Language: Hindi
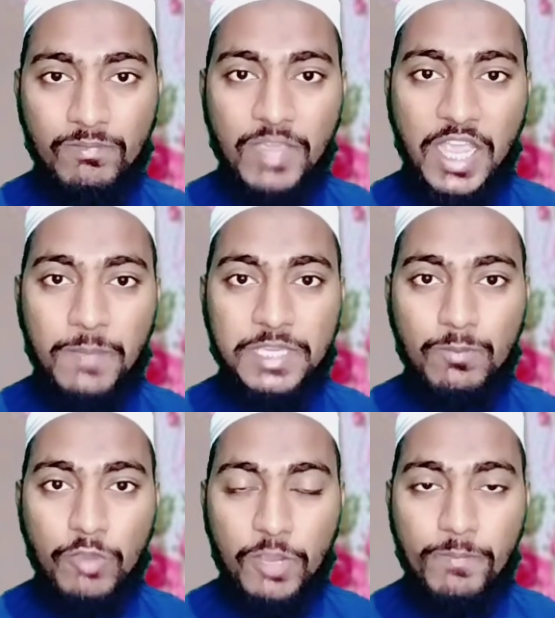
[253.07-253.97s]
मैं आपकी
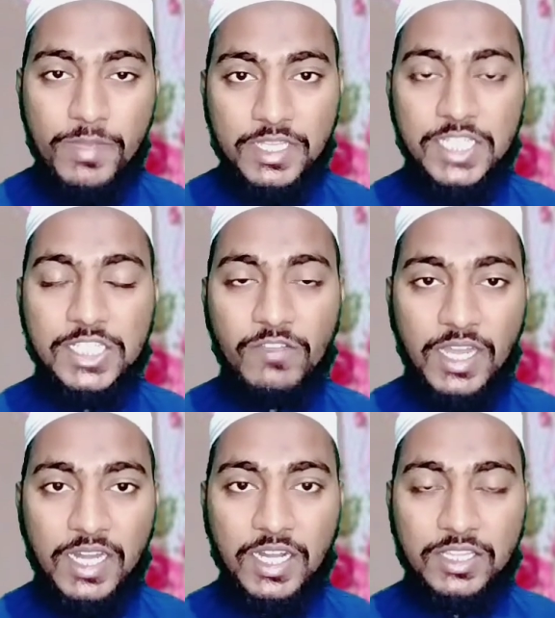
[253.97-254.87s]
मोहब्बत का
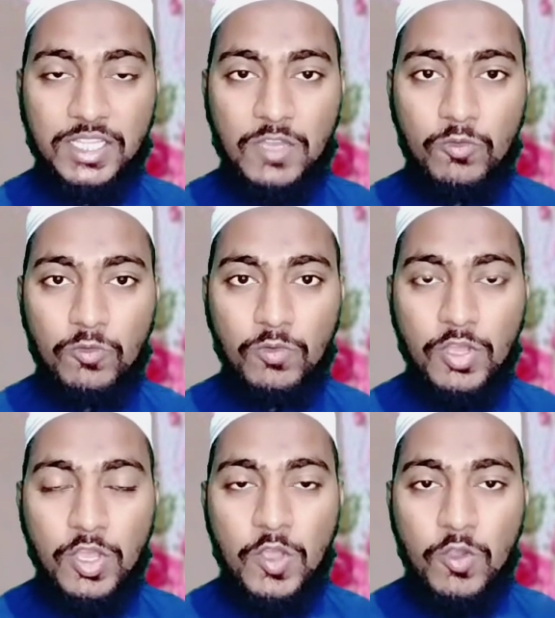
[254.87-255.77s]
सवाल करता हूँ
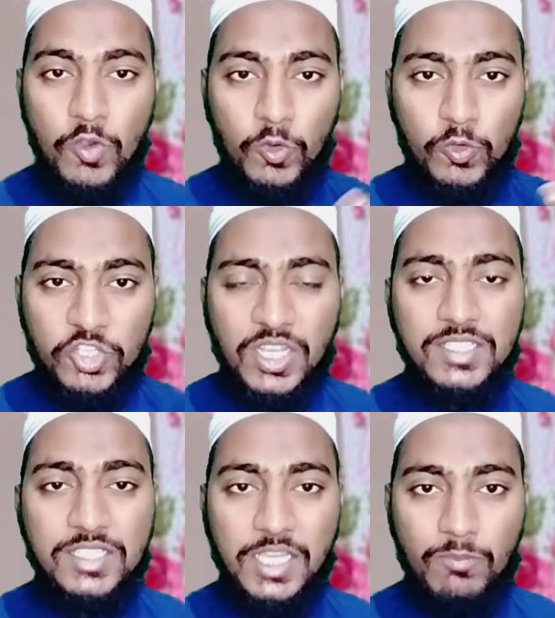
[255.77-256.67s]
और उस
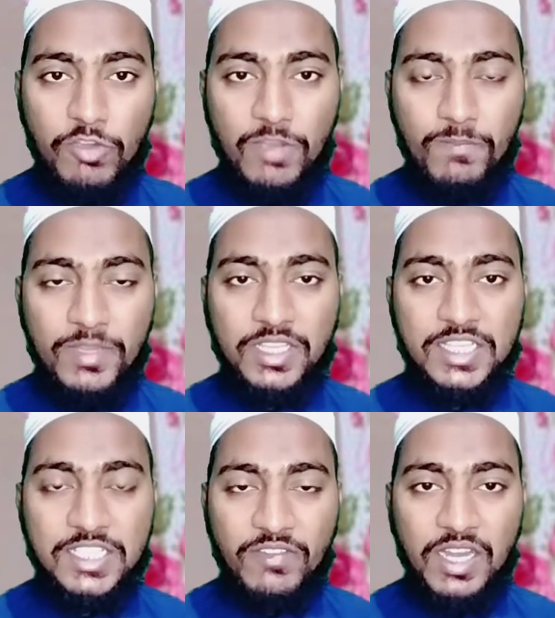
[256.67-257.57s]
शख्स की मोहब्बत का
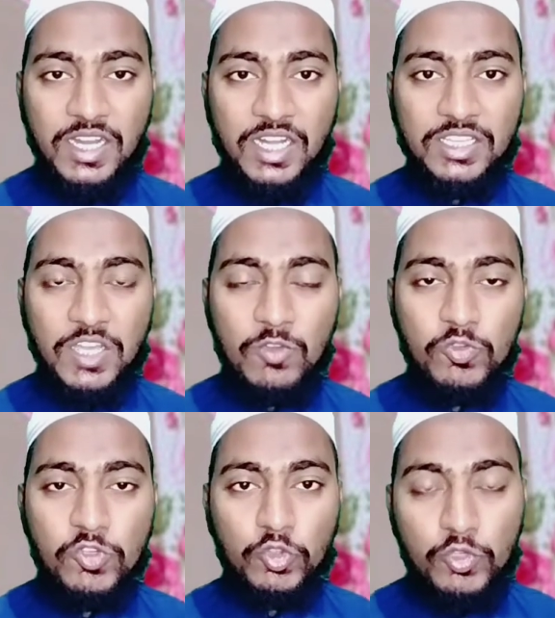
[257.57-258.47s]
सवाल करता हूँ
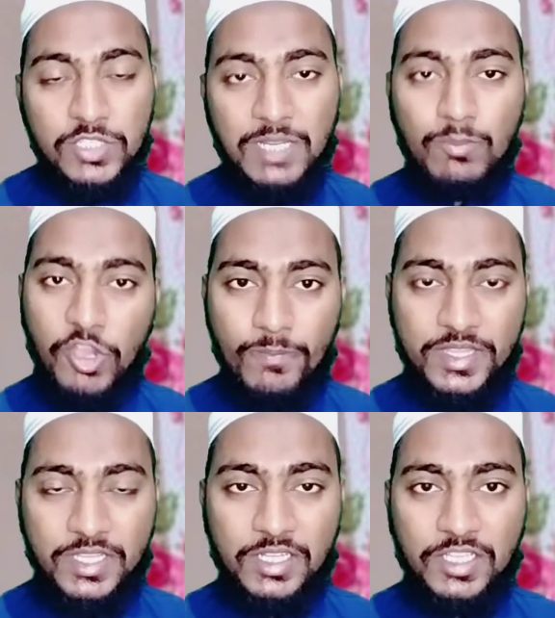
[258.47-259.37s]
जो तुझसे
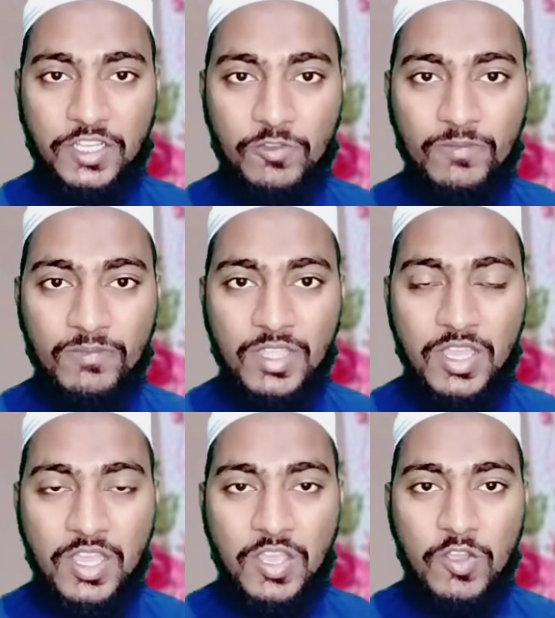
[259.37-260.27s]
मोहब्बत करता
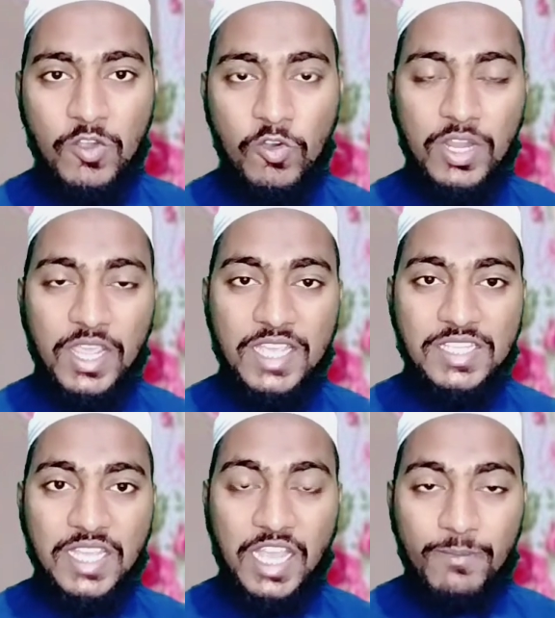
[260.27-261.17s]
हो और
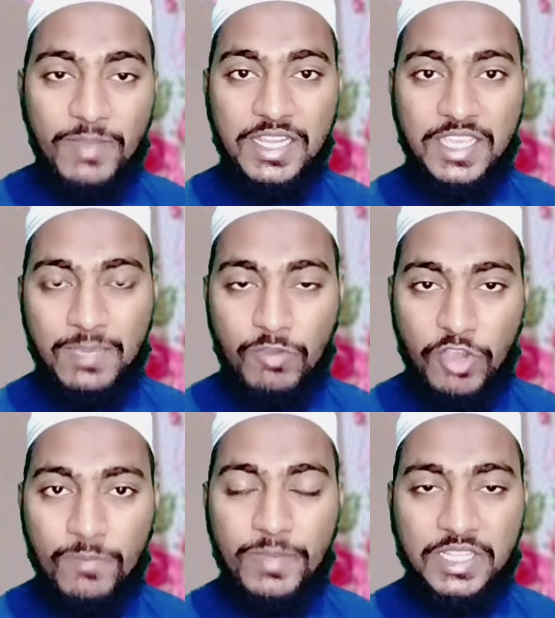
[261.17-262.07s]
ऐसे अमल की
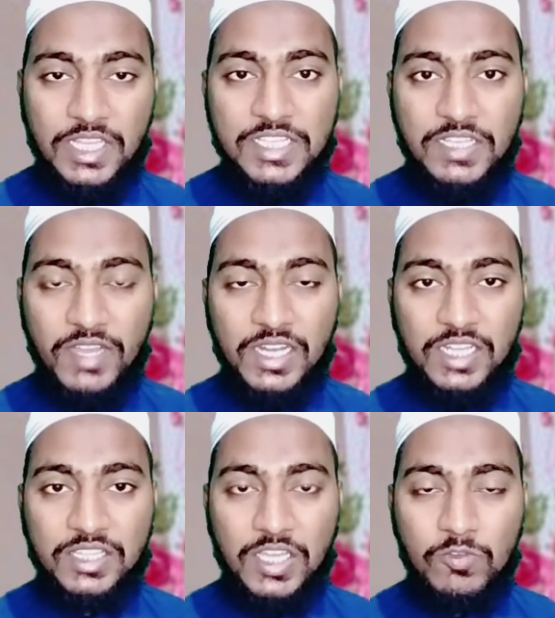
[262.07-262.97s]
मोहब्बत का सवाल
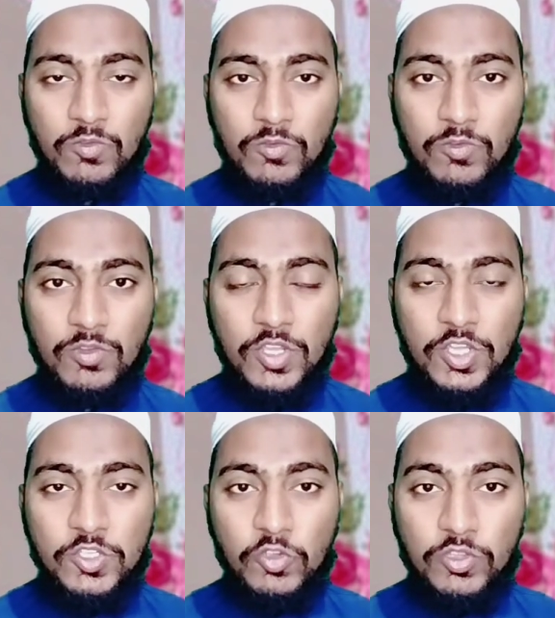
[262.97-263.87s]
करता हूँ
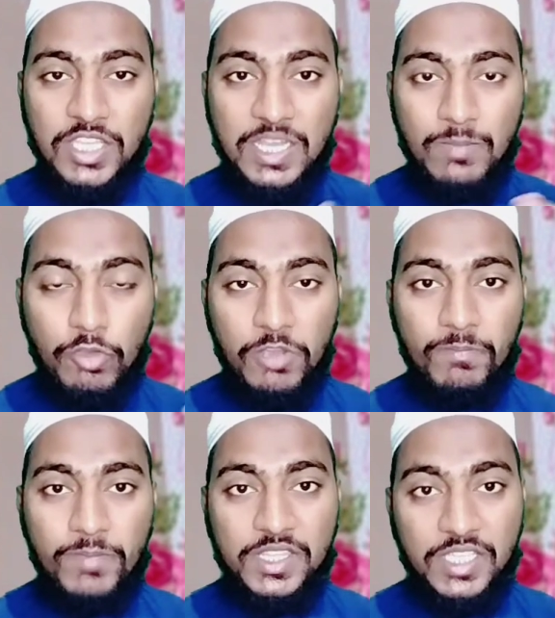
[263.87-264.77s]
जो तेरी
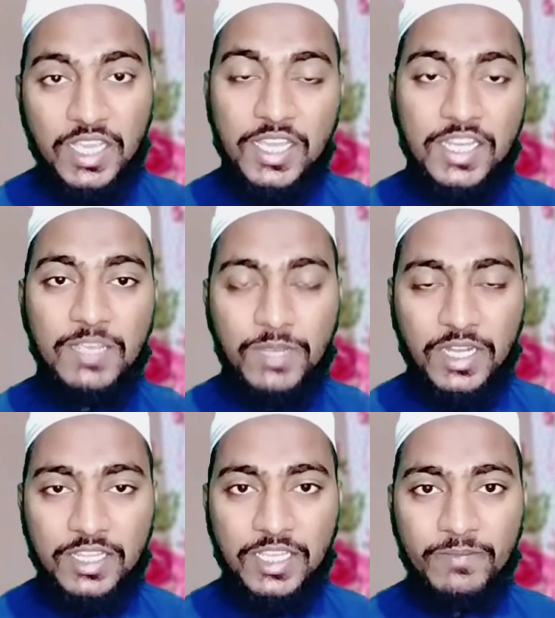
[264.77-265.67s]
मोहब्बत के करीब
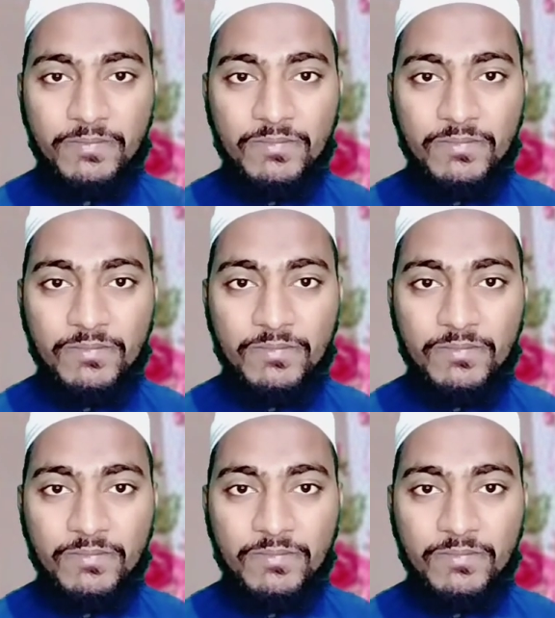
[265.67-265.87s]
कर दे